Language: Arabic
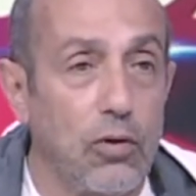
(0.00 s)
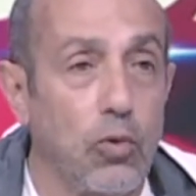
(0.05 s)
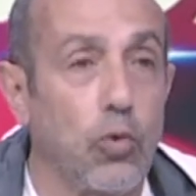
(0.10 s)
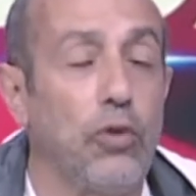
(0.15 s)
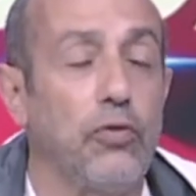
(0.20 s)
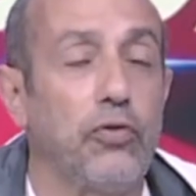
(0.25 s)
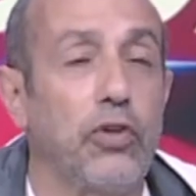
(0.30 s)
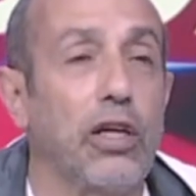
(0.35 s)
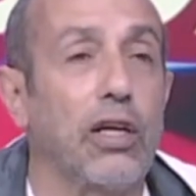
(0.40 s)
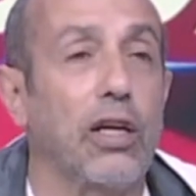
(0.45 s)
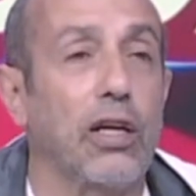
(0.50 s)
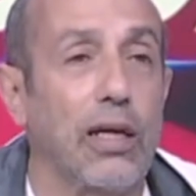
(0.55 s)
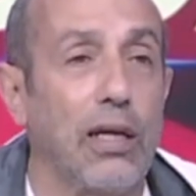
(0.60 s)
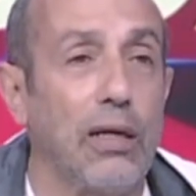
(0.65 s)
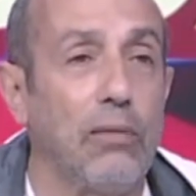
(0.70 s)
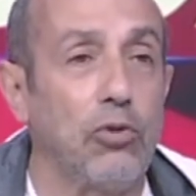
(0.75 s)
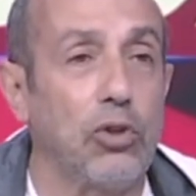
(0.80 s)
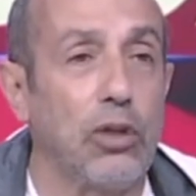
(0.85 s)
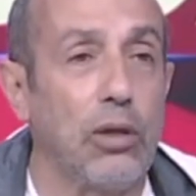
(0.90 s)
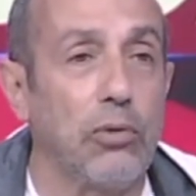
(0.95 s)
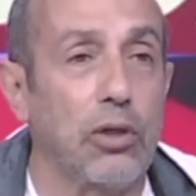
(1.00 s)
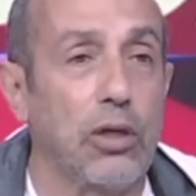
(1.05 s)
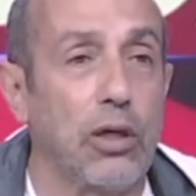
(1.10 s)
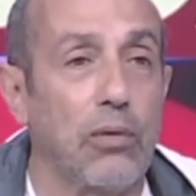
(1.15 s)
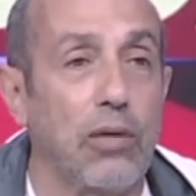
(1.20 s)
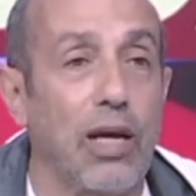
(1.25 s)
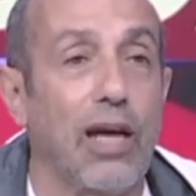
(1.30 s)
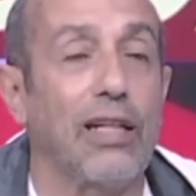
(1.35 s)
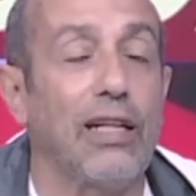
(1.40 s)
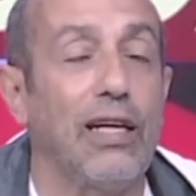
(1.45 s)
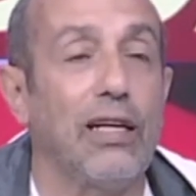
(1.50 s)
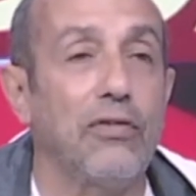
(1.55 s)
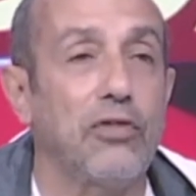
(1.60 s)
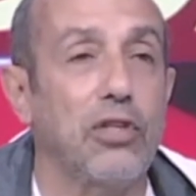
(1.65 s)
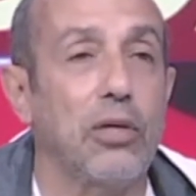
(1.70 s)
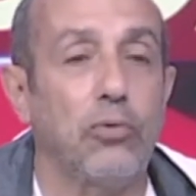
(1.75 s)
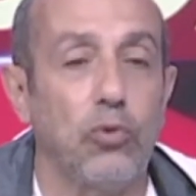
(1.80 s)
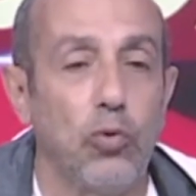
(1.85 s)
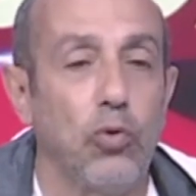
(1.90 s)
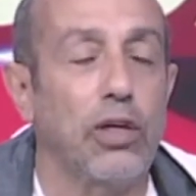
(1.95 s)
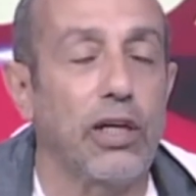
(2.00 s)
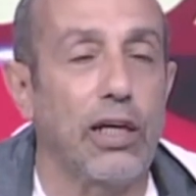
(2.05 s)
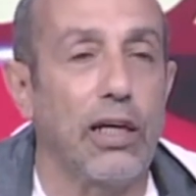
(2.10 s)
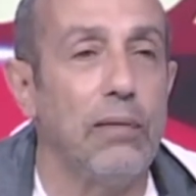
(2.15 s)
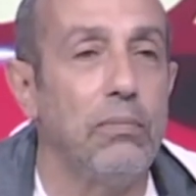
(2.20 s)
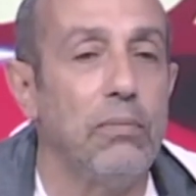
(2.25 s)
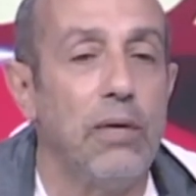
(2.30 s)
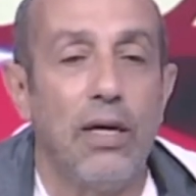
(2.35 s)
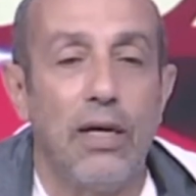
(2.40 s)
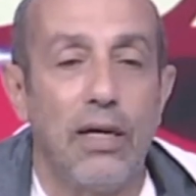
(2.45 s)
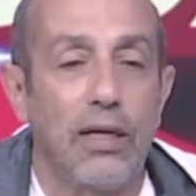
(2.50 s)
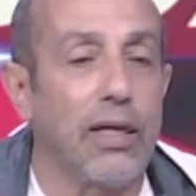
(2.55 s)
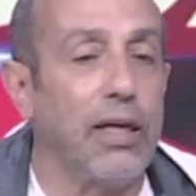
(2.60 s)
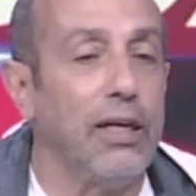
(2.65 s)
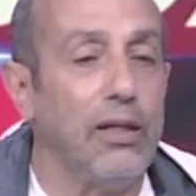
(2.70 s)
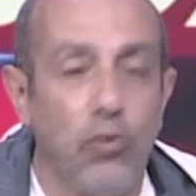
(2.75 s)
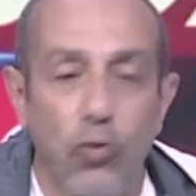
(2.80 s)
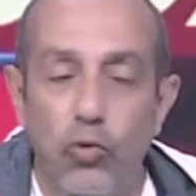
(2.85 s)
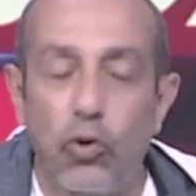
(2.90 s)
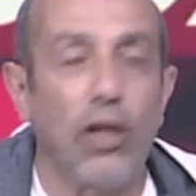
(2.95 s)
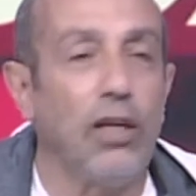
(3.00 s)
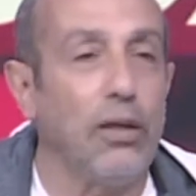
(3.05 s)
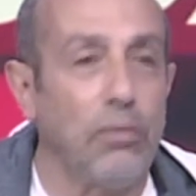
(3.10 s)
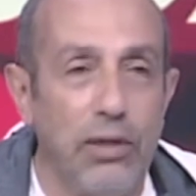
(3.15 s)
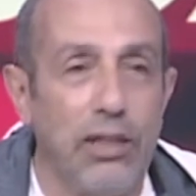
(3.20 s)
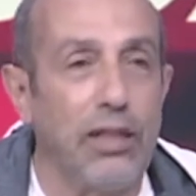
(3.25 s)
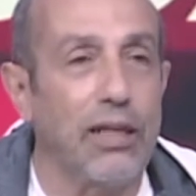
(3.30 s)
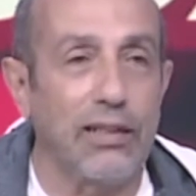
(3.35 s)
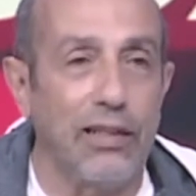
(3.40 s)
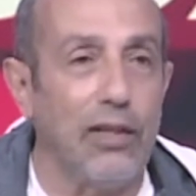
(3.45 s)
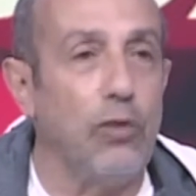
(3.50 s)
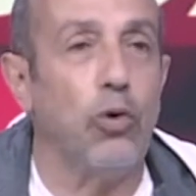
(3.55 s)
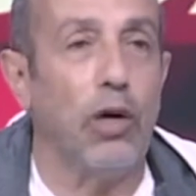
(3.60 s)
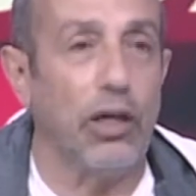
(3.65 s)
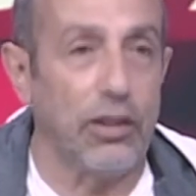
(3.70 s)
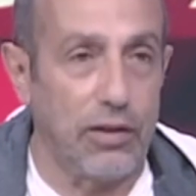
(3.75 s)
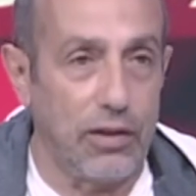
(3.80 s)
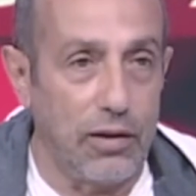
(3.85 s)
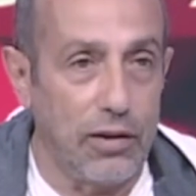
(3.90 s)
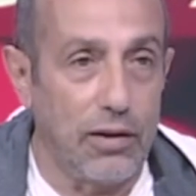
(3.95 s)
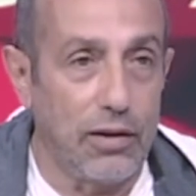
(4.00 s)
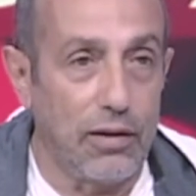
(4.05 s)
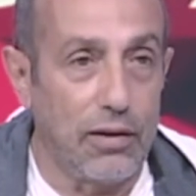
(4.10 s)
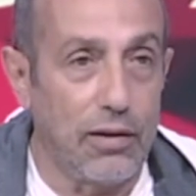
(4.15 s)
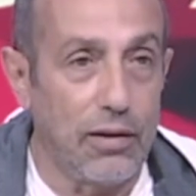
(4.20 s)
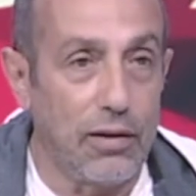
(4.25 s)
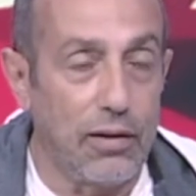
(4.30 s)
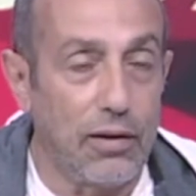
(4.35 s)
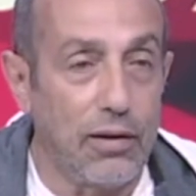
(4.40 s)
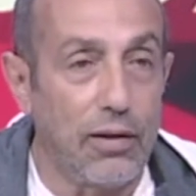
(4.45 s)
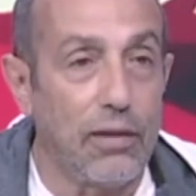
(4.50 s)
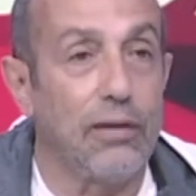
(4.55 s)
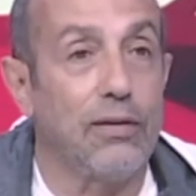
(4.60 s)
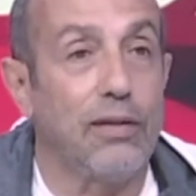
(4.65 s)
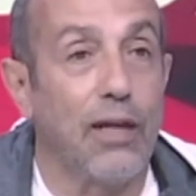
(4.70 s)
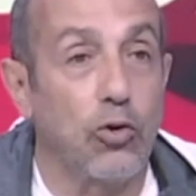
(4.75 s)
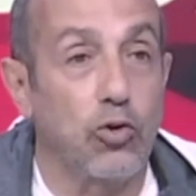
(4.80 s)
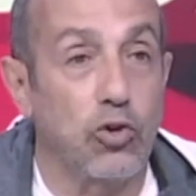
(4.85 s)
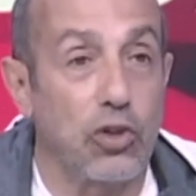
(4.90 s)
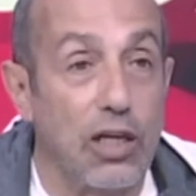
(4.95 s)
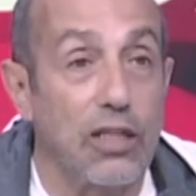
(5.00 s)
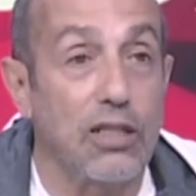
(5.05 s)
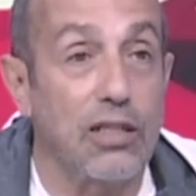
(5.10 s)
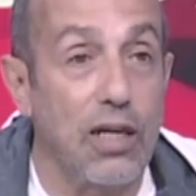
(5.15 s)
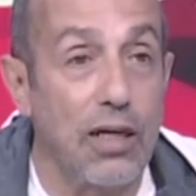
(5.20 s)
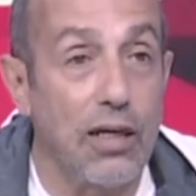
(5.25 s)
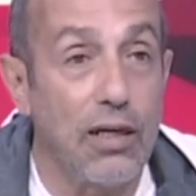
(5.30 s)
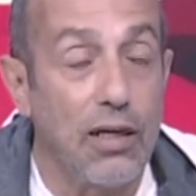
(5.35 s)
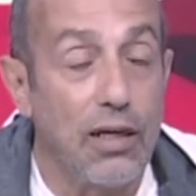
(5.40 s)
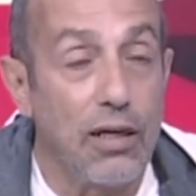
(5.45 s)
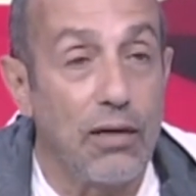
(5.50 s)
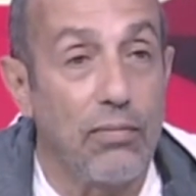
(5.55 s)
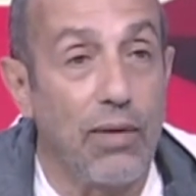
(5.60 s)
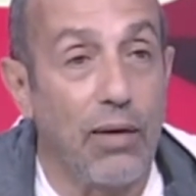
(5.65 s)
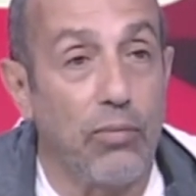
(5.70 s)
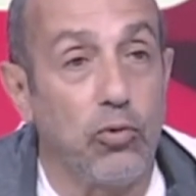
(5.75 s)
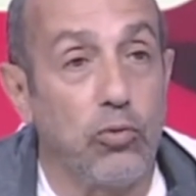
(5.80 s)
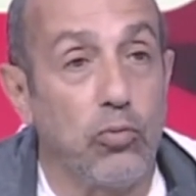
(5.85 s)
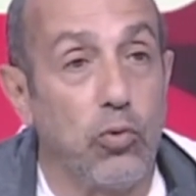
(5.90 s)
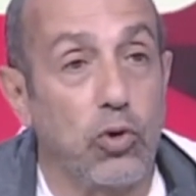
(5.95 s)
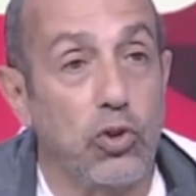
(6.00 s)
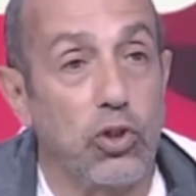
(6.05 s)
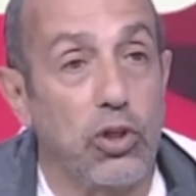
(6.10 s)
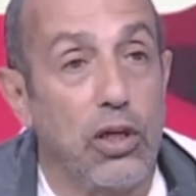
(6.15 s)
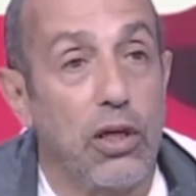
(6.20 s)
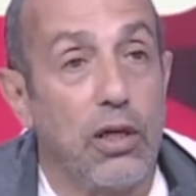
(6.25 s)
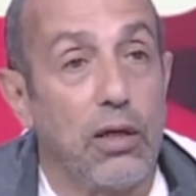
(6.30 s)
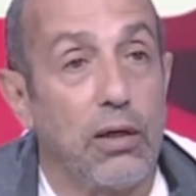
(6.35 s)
روح افتكر الكلام قدام الكاميرا هتلاقي نفسك بتقول الكلام كانه طالع منك دلوقتي مم. ده استاذنا محمود مرسي